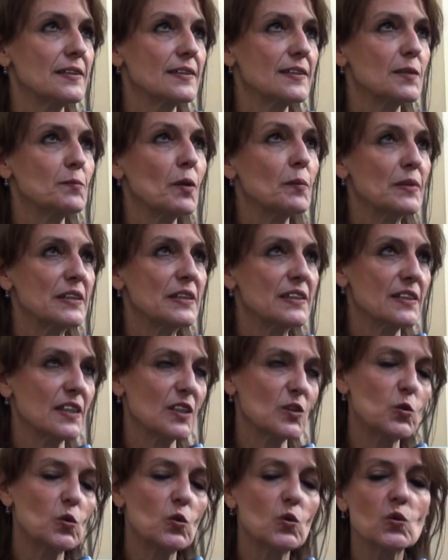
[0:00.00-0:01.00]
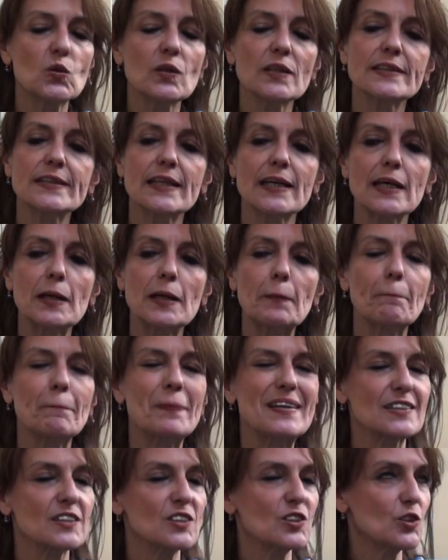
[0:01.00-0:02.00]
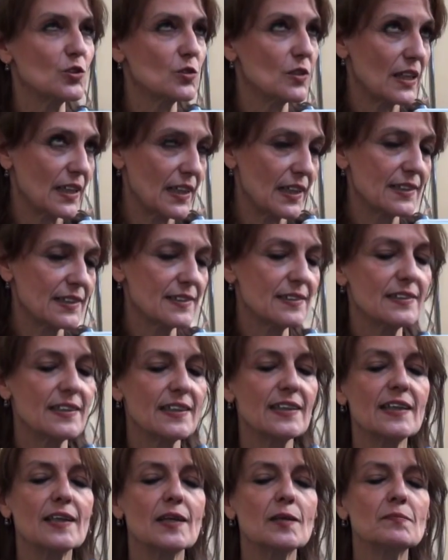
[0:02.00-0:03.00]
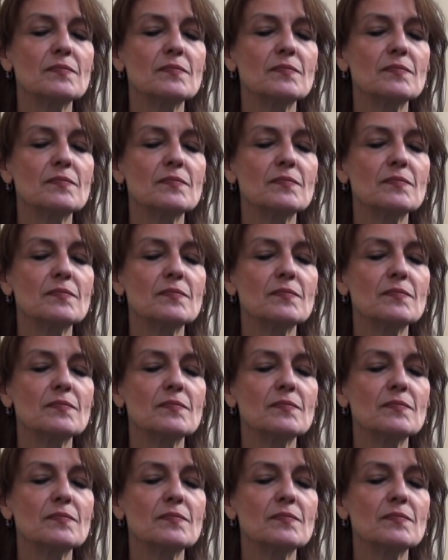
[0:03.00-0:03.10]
estremamente colta, appassionata